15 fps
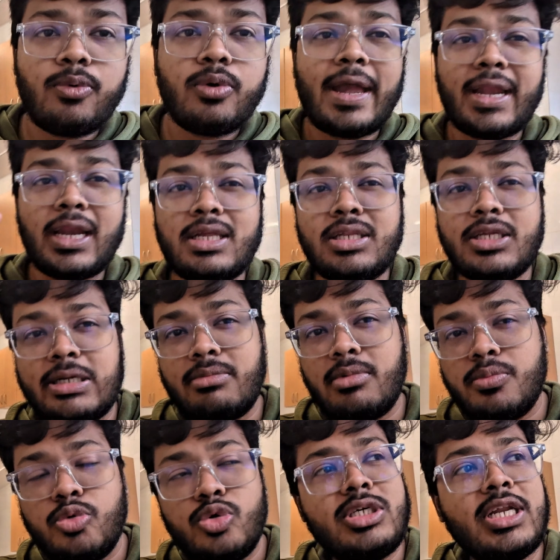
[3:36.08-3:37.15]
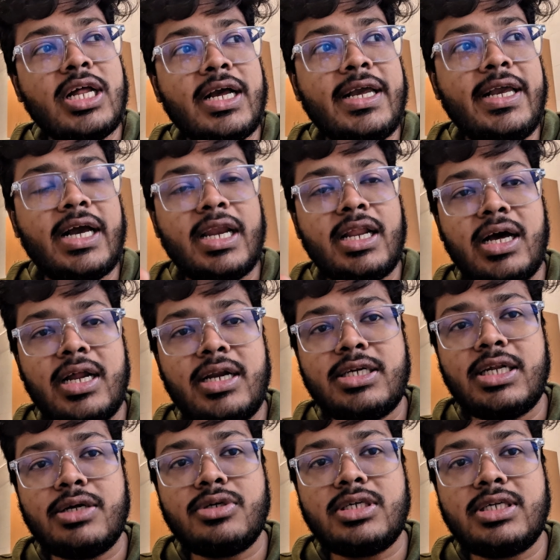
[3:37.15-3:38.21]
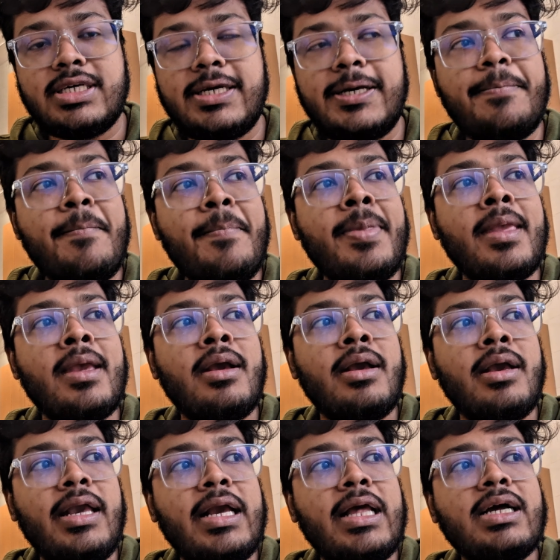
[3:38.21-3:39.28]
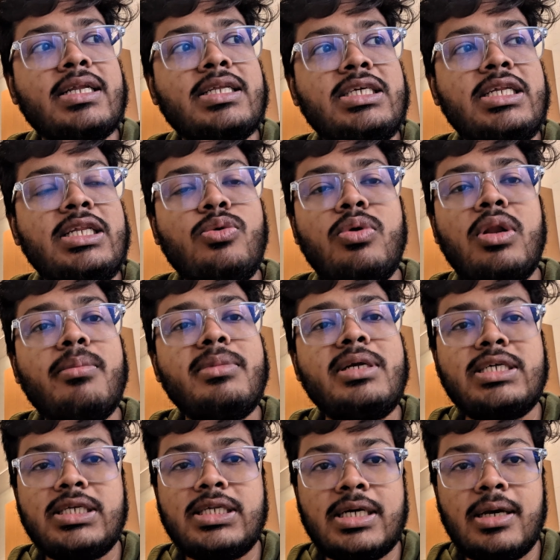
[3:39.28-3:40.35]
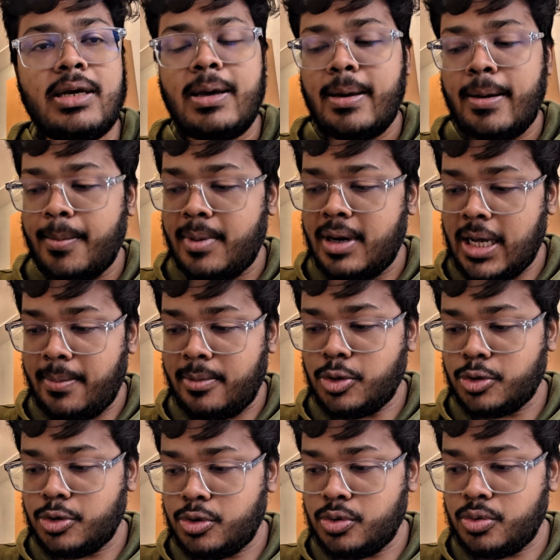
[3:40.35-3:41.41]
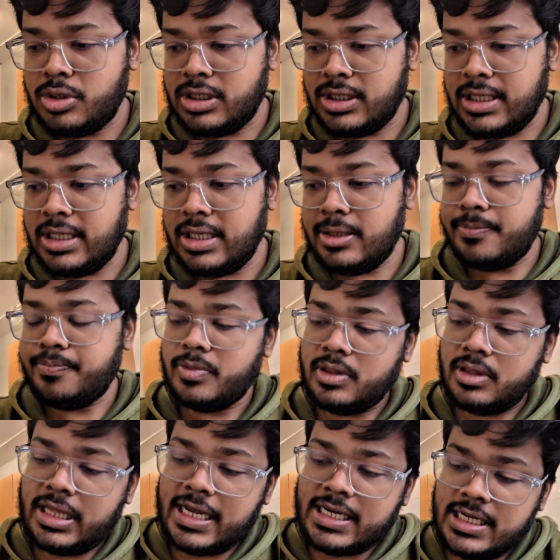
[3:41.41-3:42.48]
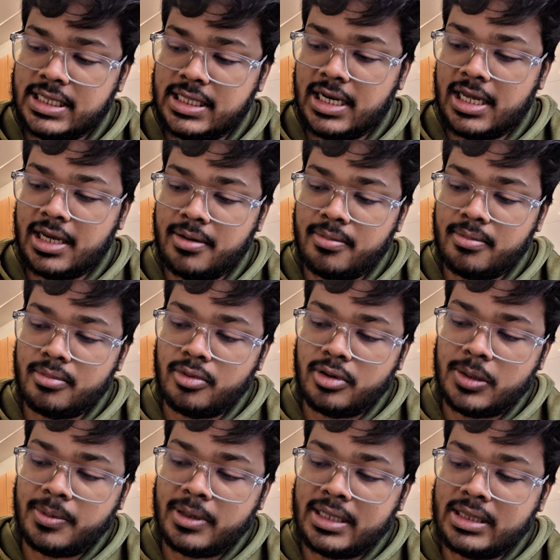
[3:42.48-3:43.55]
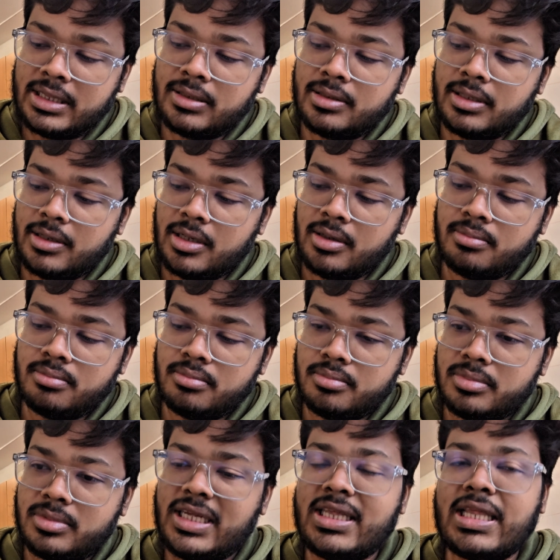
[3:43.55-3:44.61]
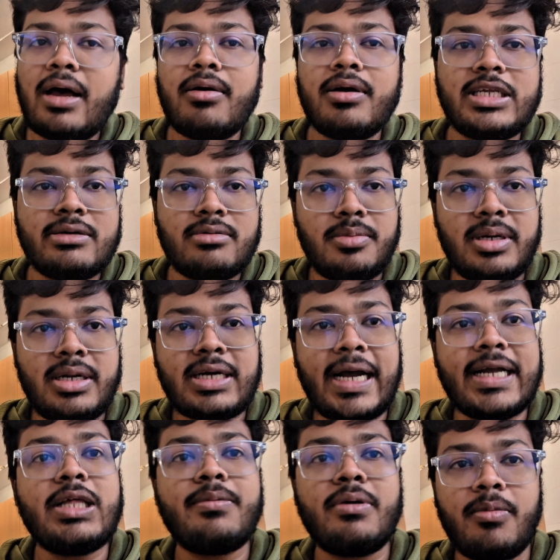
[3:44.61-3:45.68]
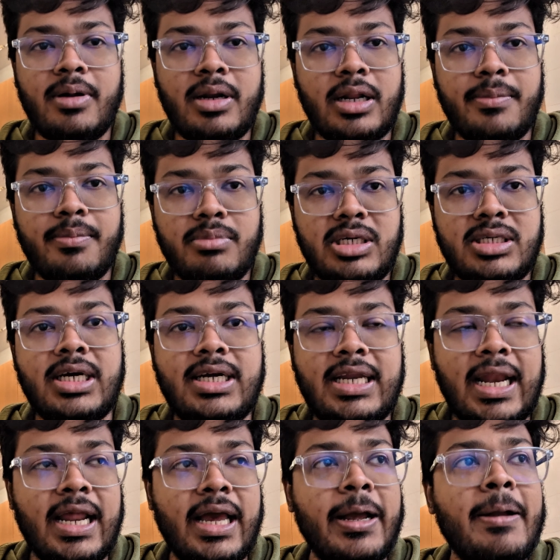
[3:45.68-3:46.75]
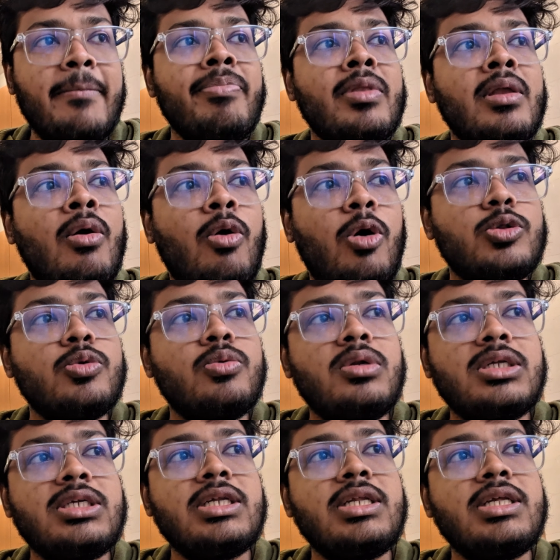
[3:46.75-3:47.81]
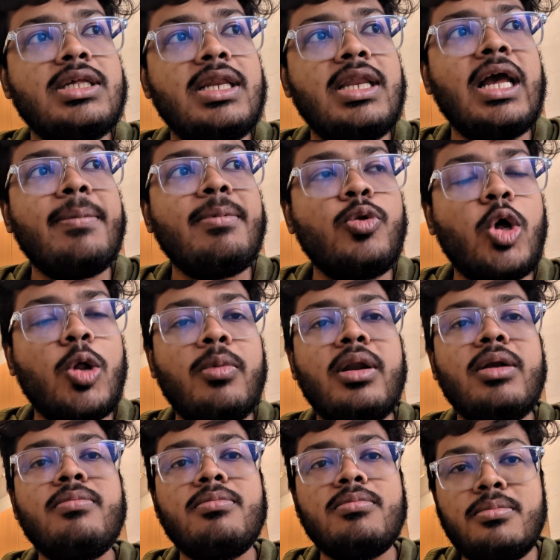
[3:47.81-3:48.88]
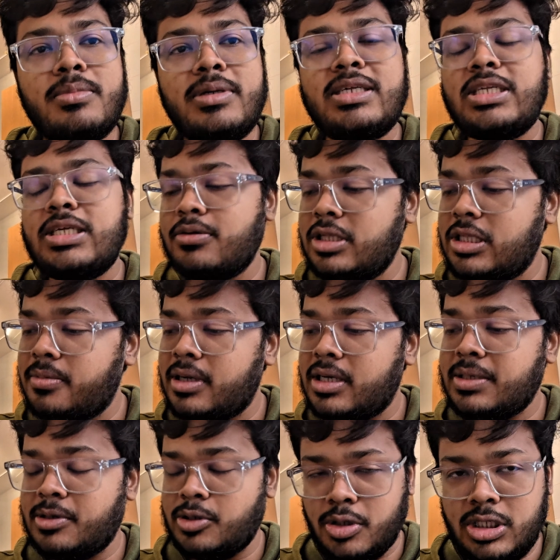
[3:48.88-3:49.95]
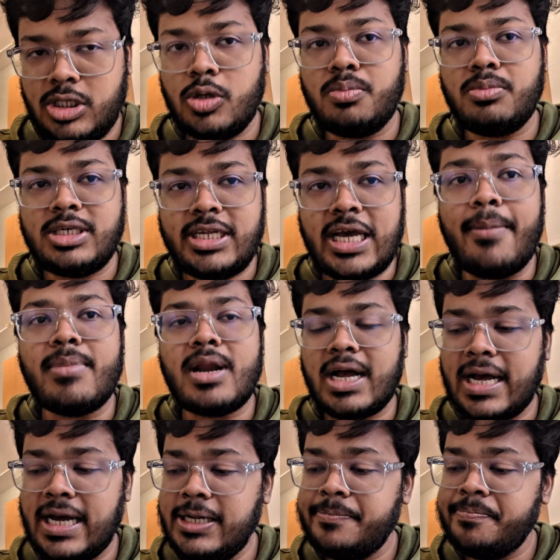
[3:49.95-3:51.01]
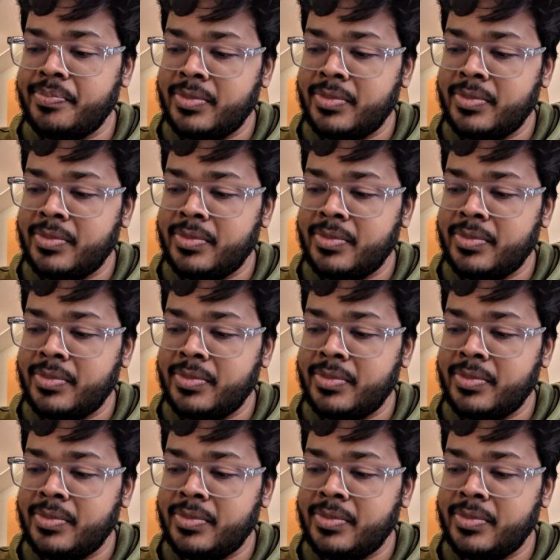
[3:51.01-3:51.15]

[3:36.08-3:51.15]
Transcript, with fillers: এবং একটা জিনিস আমি বুঝি না এইখানকার সেটা হচ্ছে কি এখানকার চিনিগুলা মিষ্টি মানে আমি যতটুকু চিনি দেশে দিলে বলতে পারেন তিতা হয়ে যাবে মানে খাইতে পারবেন না মিষ্টির ঠেলায় অতগুলো চিনি দিলে আপনি নর্মাল মিষ্টি হইতে পারে যেমন যেরকম মিষ্টি আমরা খাই